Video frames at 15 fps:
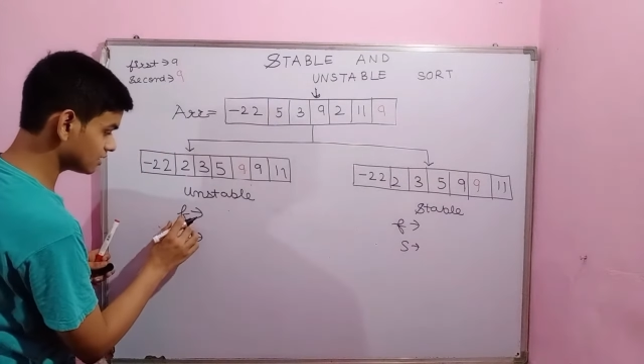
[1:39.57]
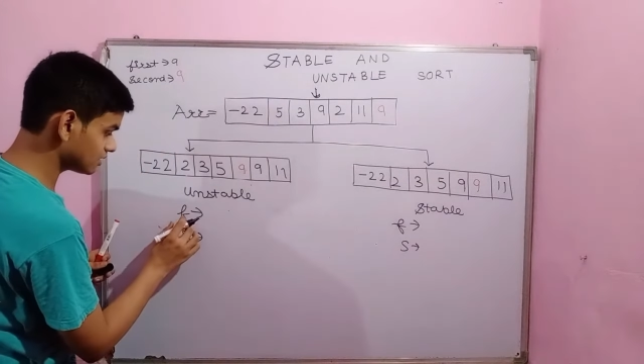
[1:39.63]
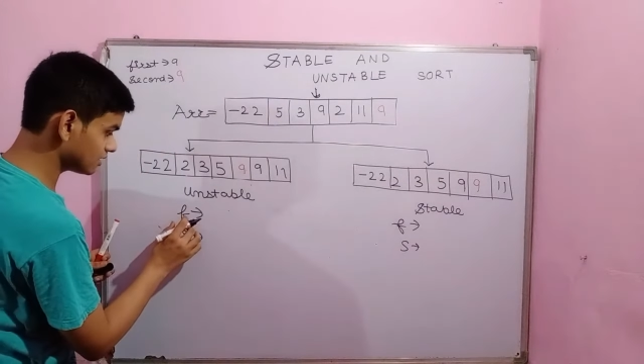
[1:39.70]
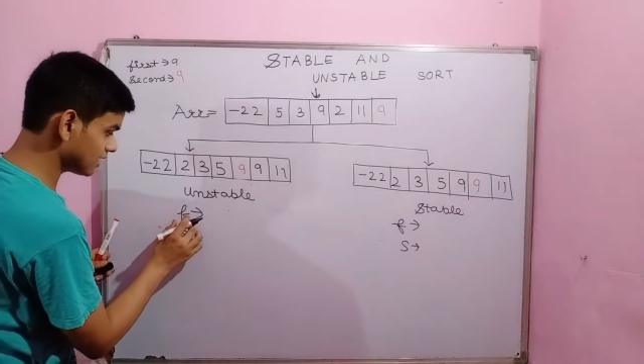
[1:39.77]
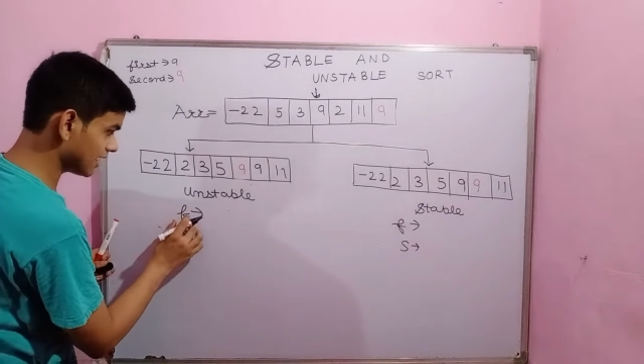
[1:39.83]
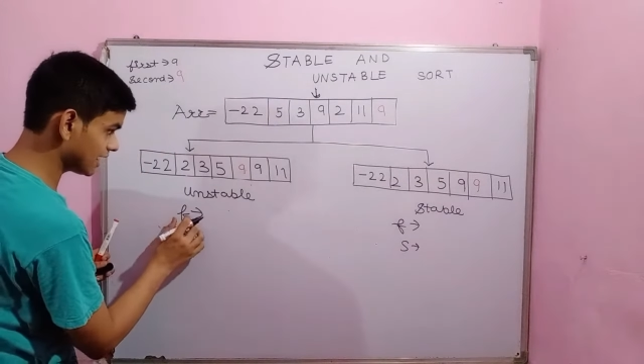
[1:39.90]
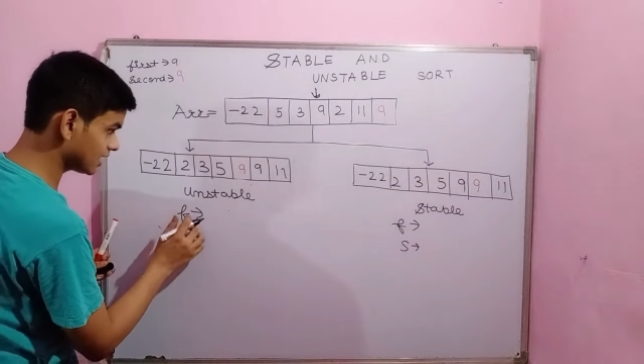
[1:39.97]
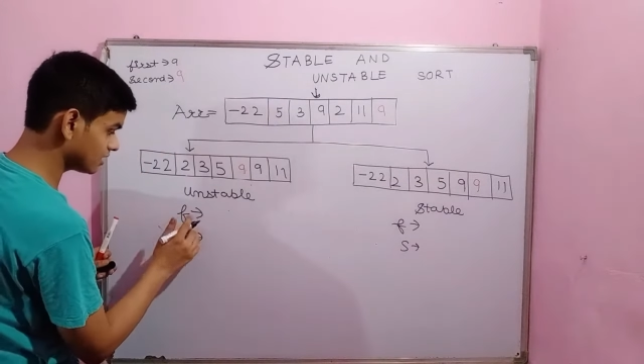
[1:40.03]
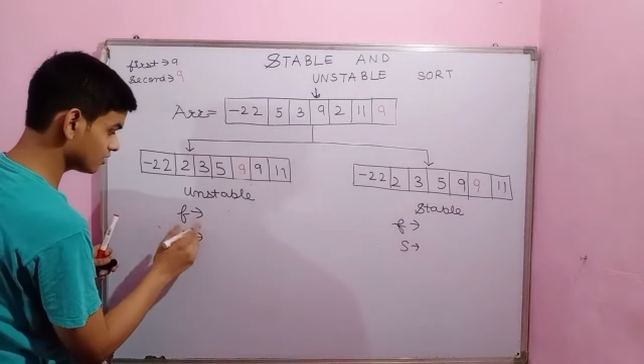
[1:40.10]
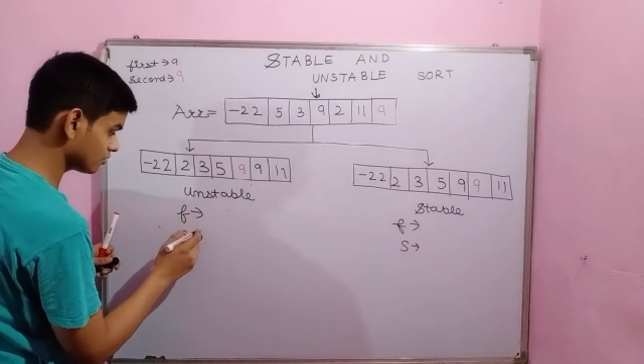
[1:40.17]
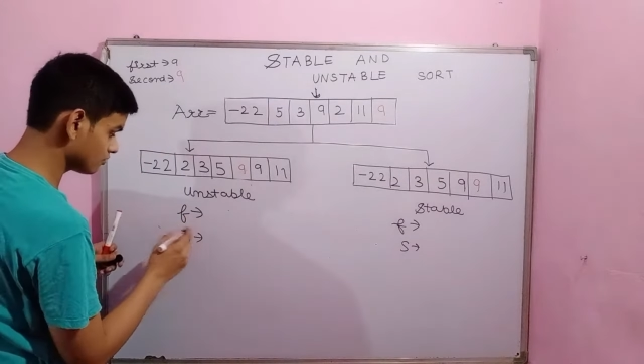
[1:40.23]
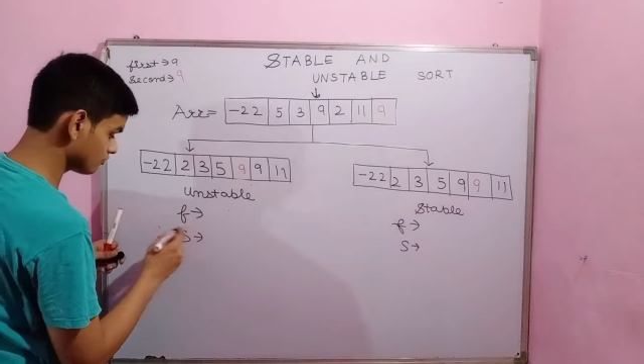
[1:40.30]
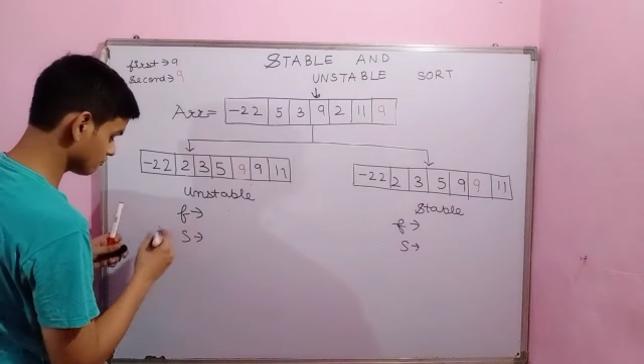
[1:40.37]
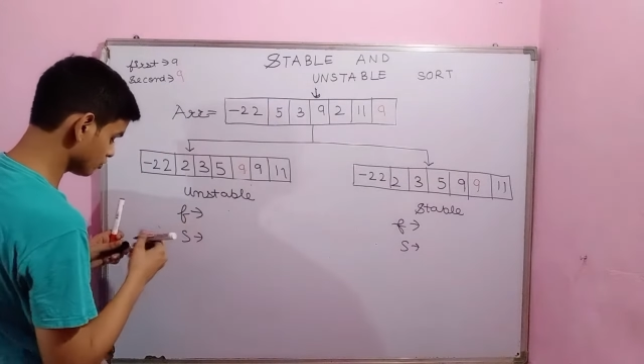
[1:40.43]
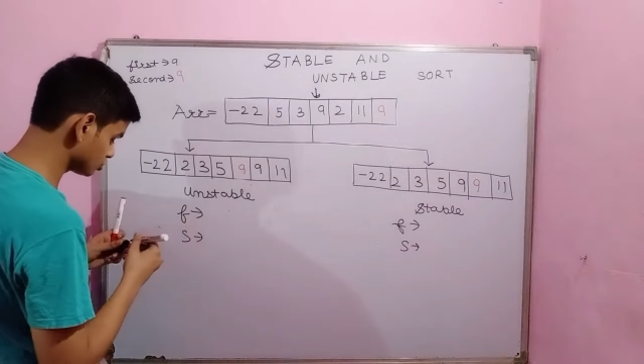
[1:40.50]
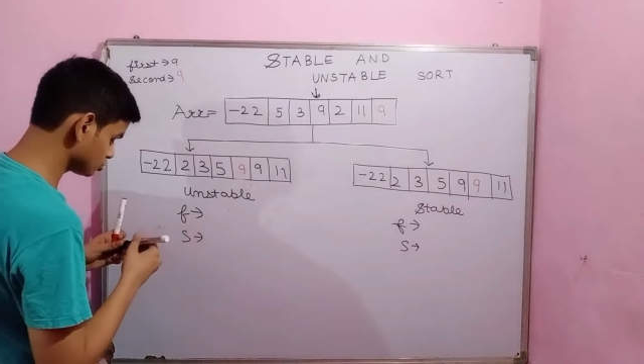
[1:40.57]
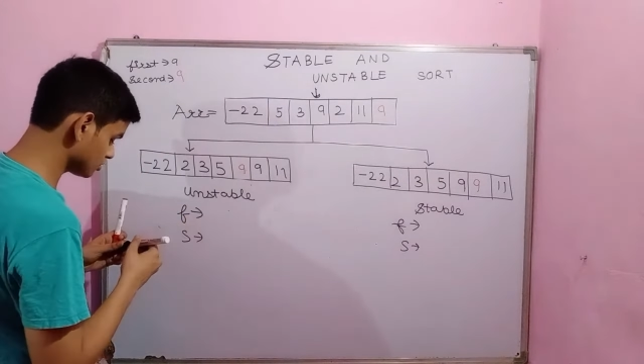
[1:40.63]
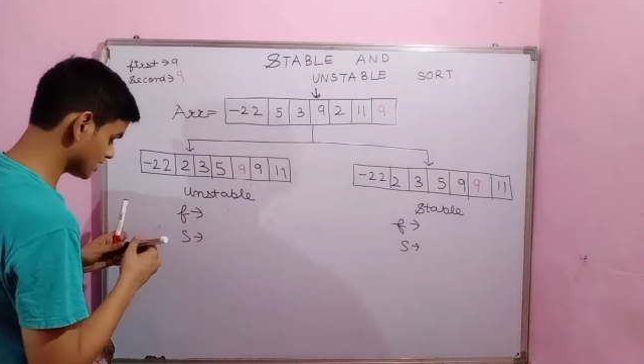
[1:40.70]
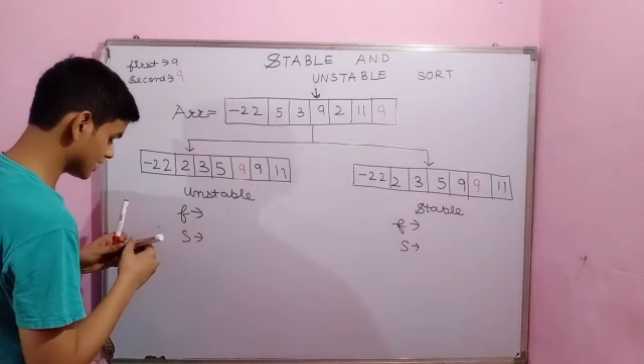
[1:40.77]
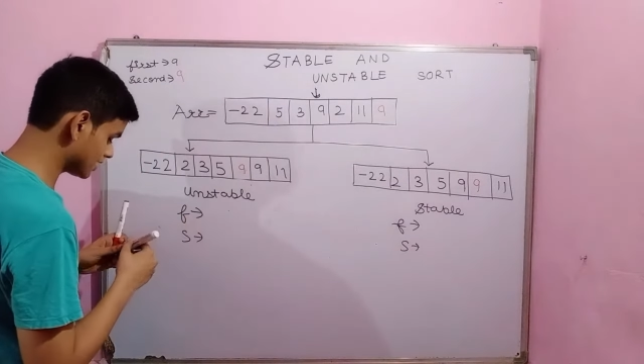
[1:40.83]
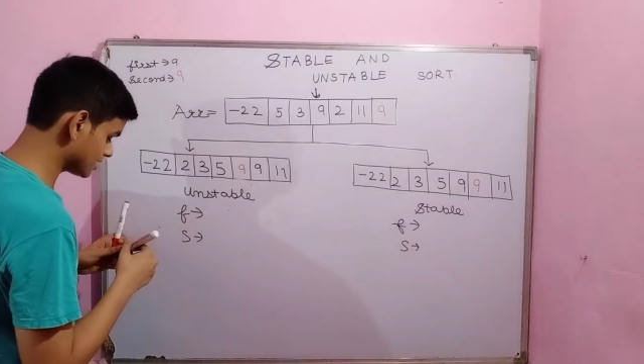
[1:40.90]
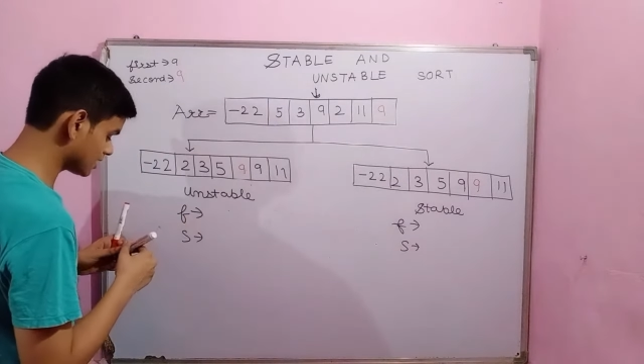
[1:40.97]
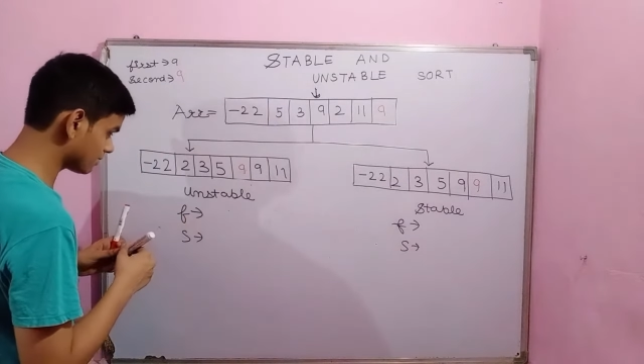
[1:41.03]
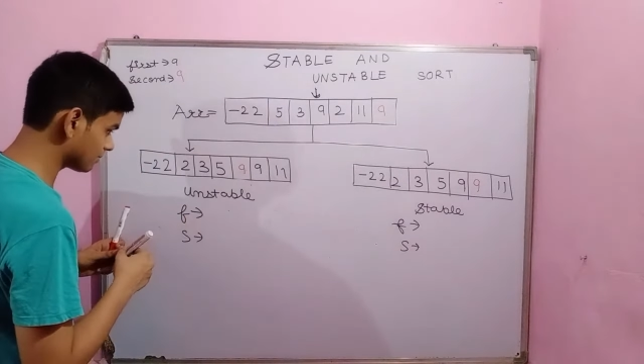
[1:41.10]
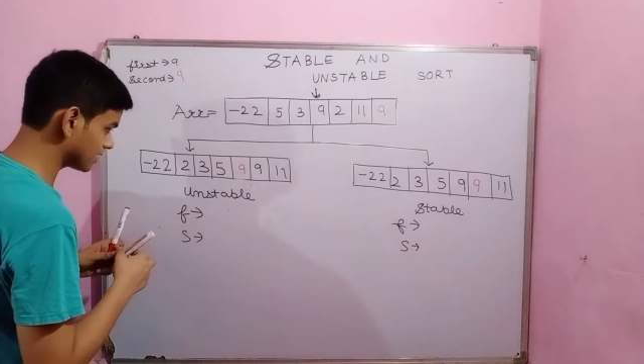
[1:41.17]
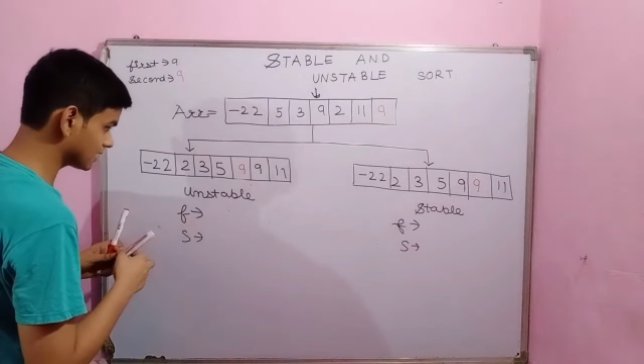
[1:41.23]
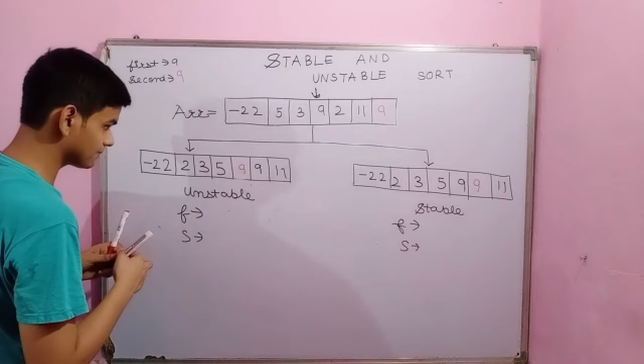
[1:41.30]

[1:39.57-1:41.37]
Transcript: है वो तो है हमारे